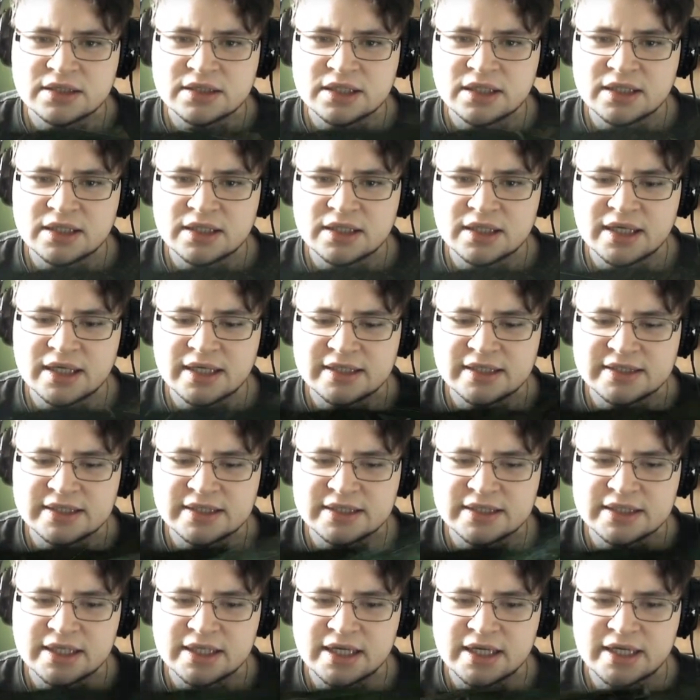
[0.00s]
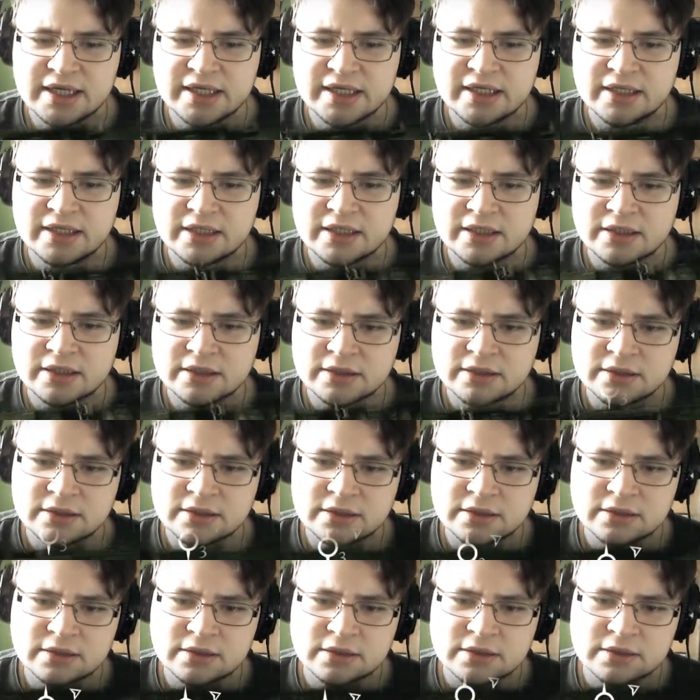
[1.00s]
Äh, hack dich ein.
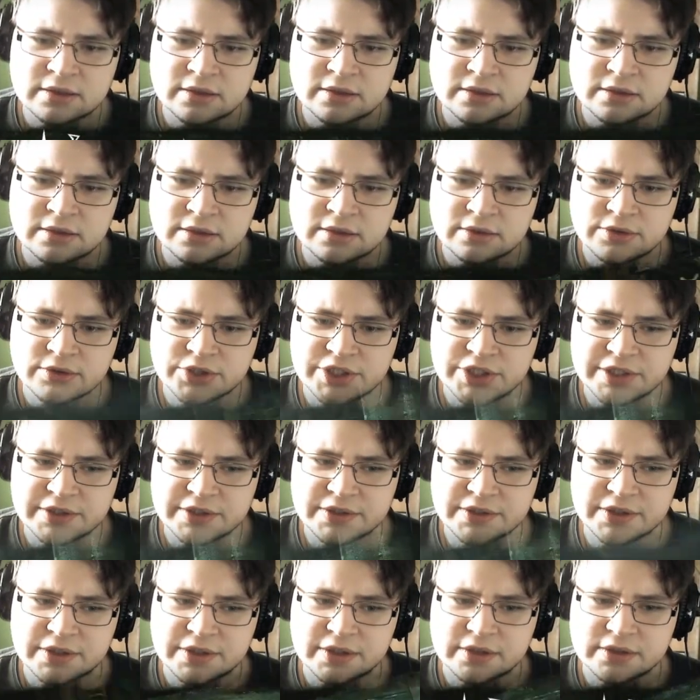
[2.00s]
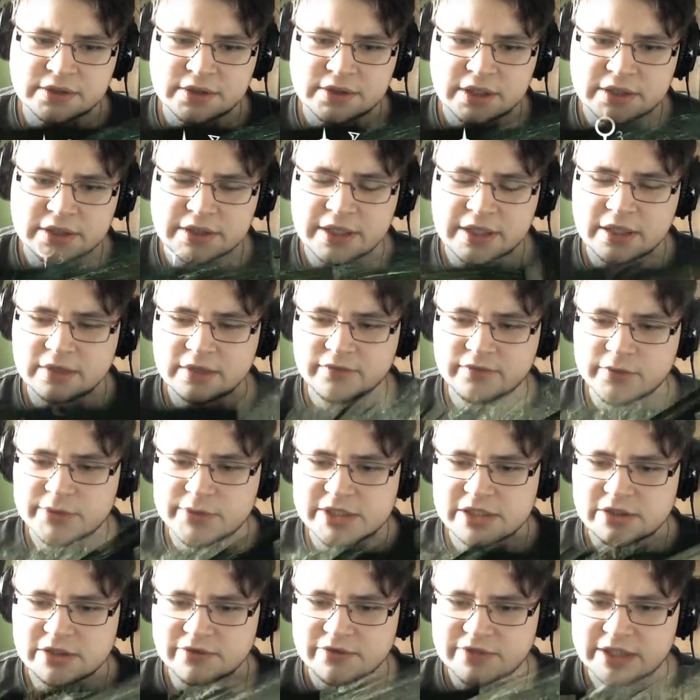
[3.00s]
Du stinkt hier. Ach, da hinten. Wir
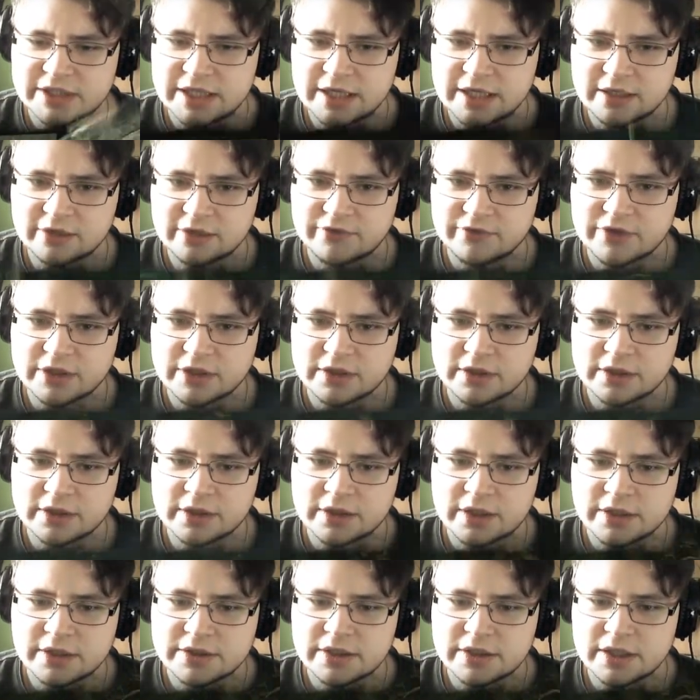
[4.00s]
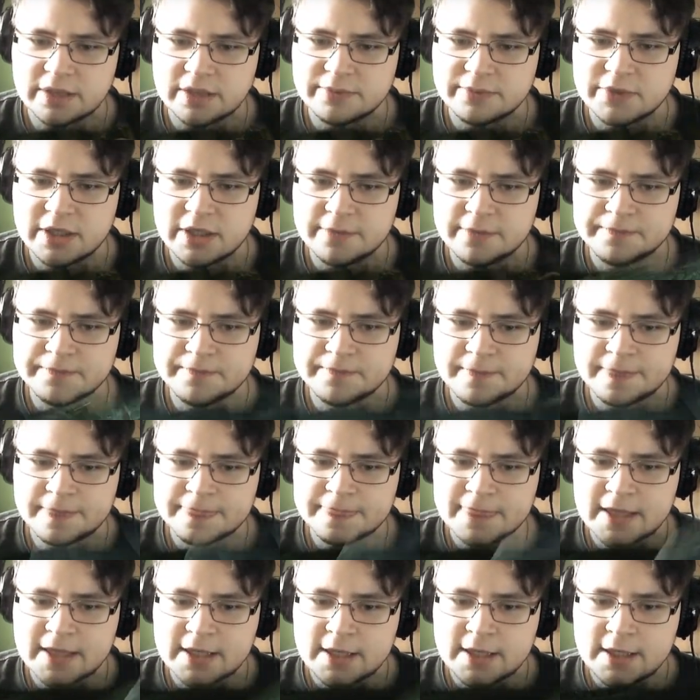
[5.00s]
müssen jetzt auf den Haken warten. Kann ich den abnehmen?
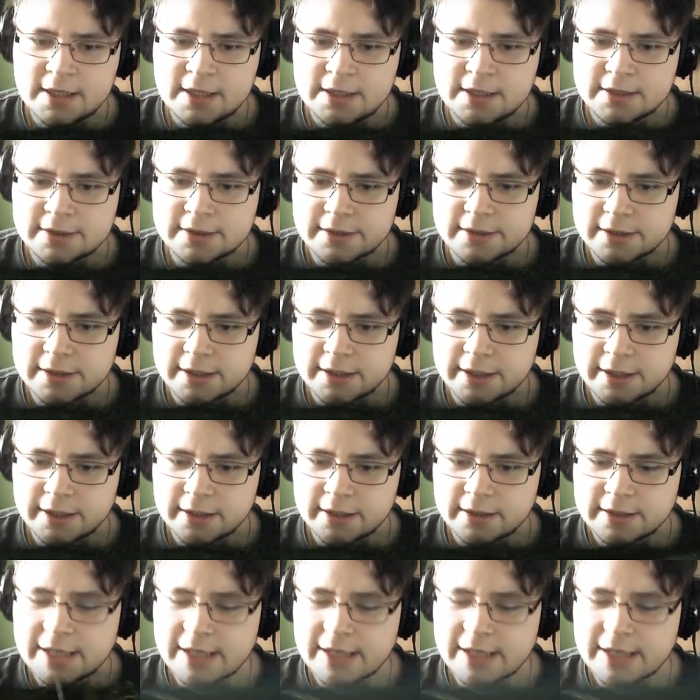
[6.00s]
Nein.